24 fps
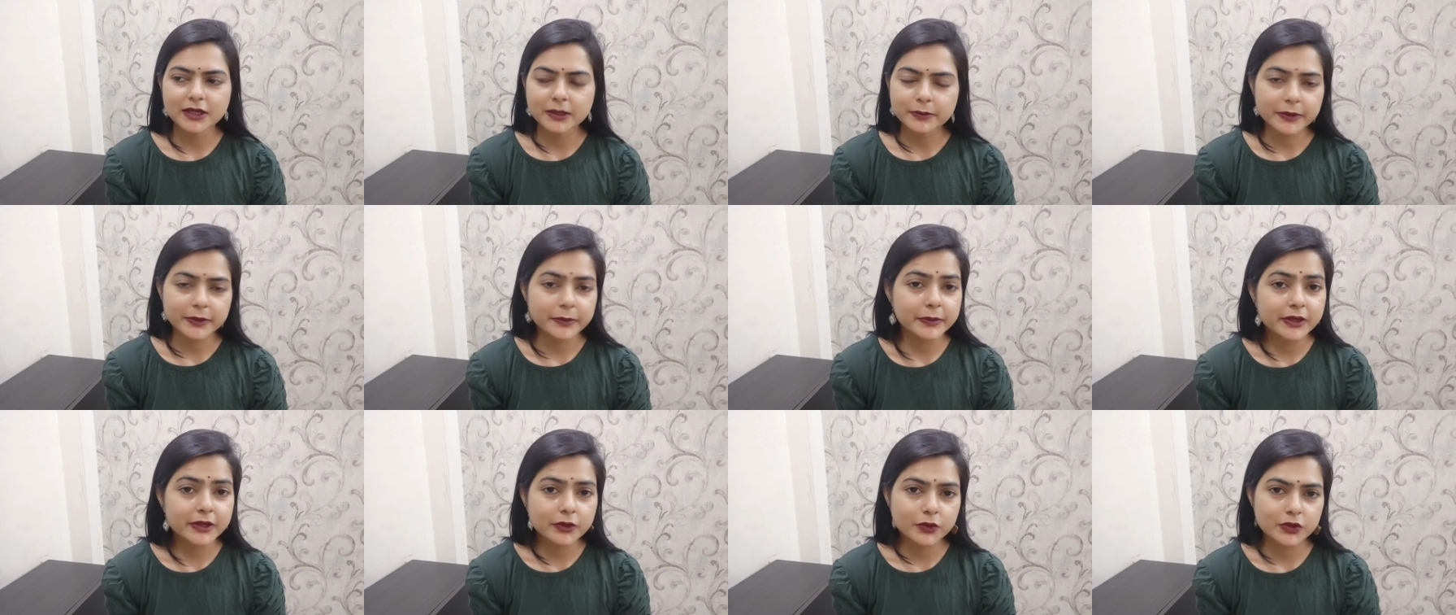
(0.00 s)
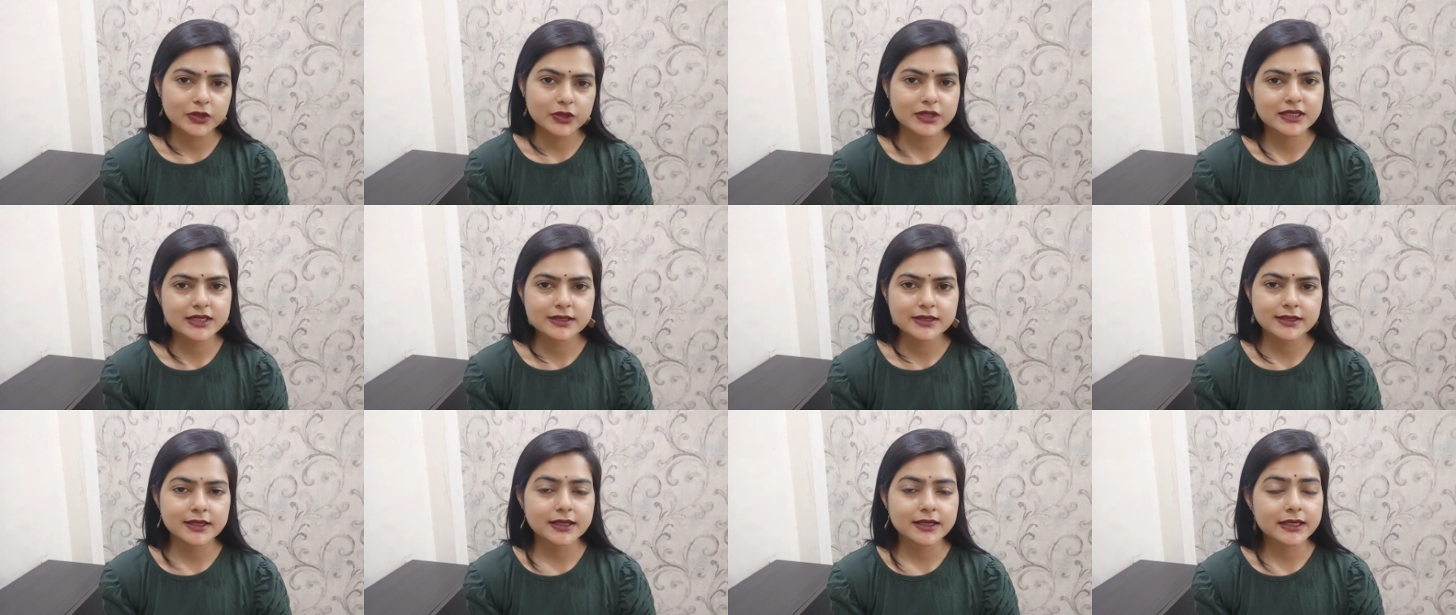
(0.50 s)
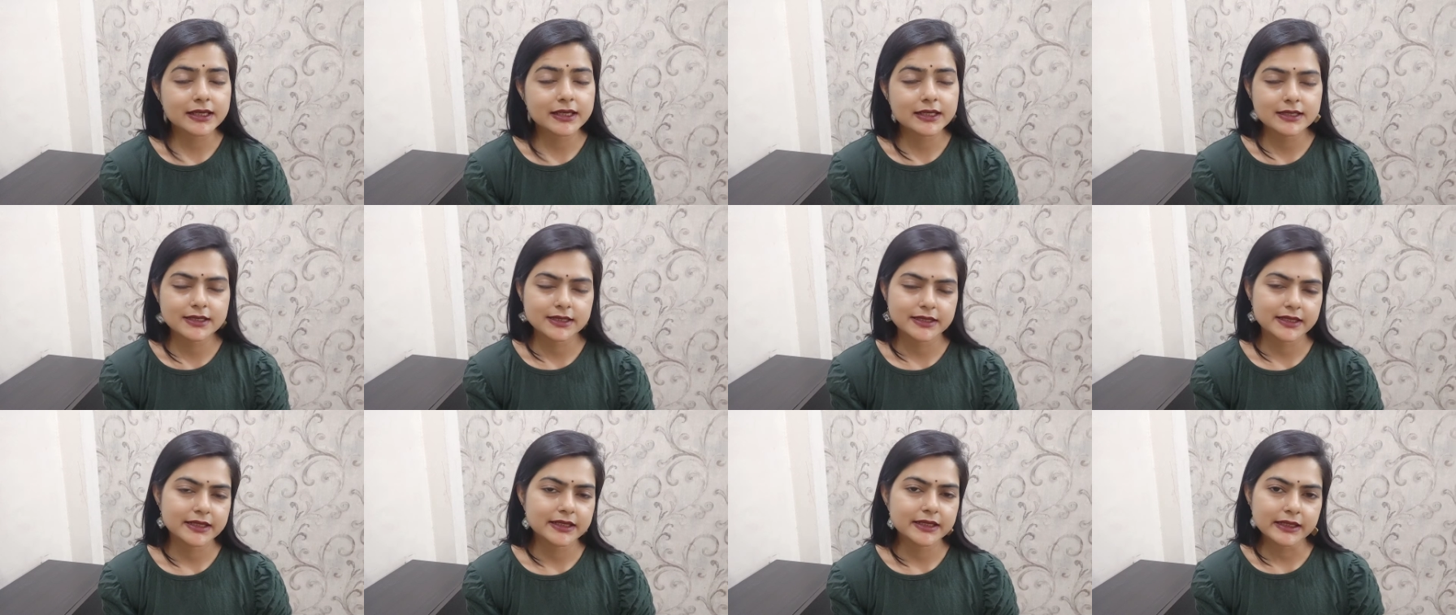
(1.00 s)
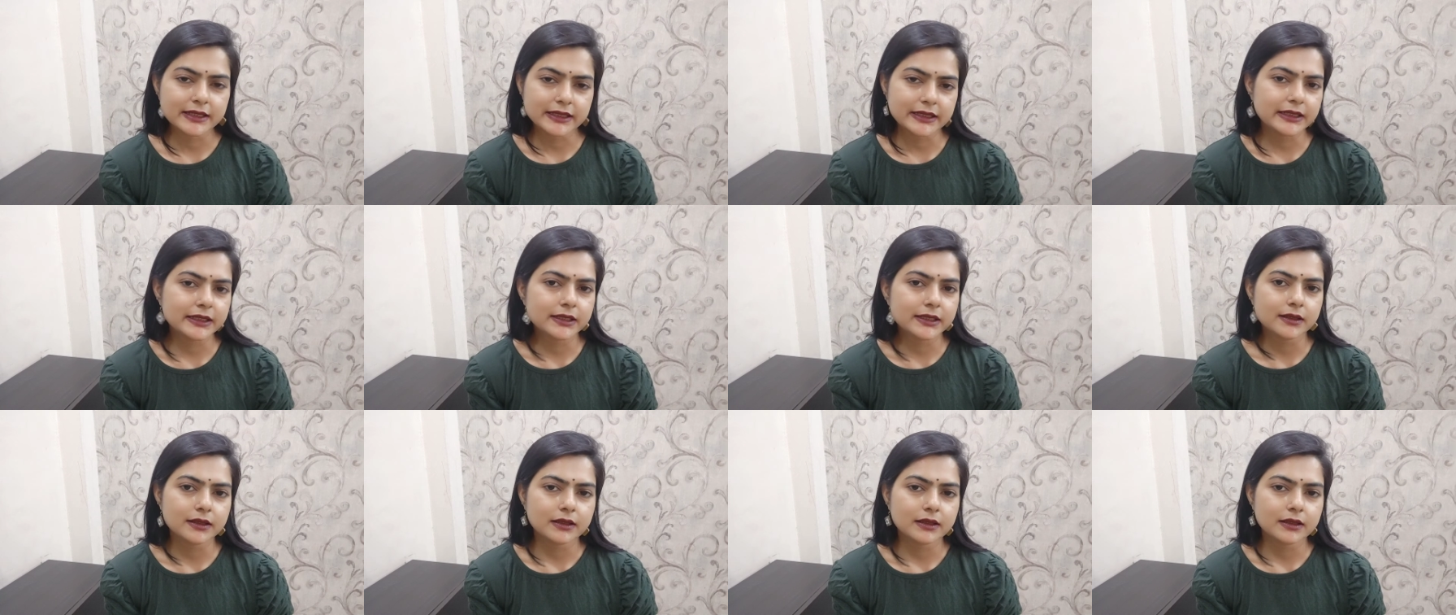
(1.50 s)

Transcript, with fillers: कभी भी कोई चीज़ ना इंस्टेंटली